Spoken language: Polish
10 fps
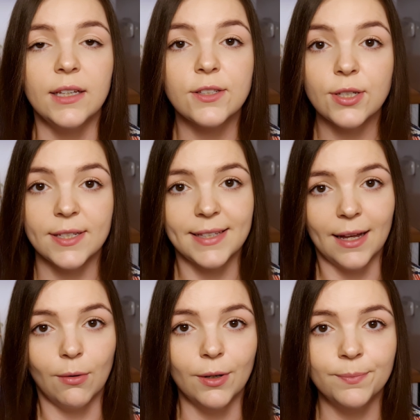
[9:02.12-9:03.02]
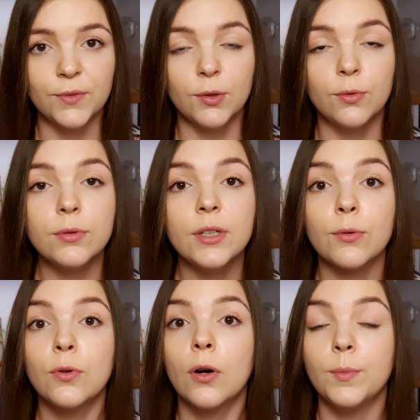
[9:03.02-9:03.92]
I co się stało?
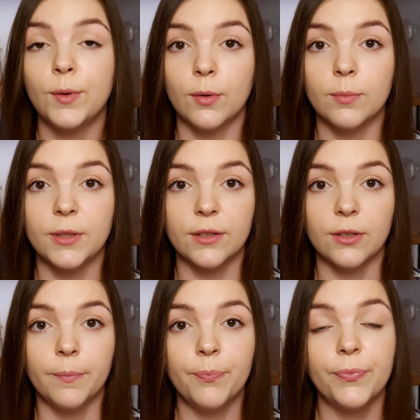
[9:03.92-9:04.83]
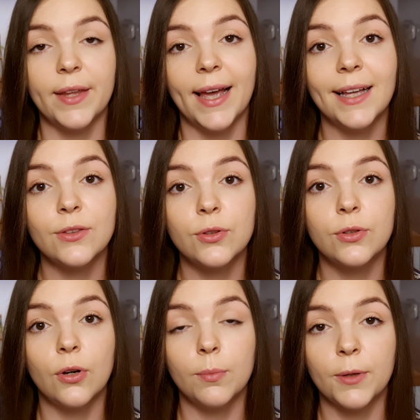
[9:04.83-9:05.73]
Unieruchomiło mnie to na
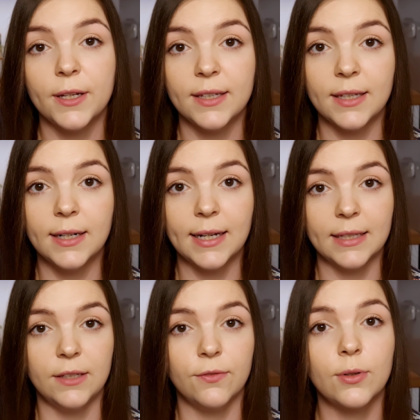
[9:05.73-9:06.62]
dobrych kilka dni.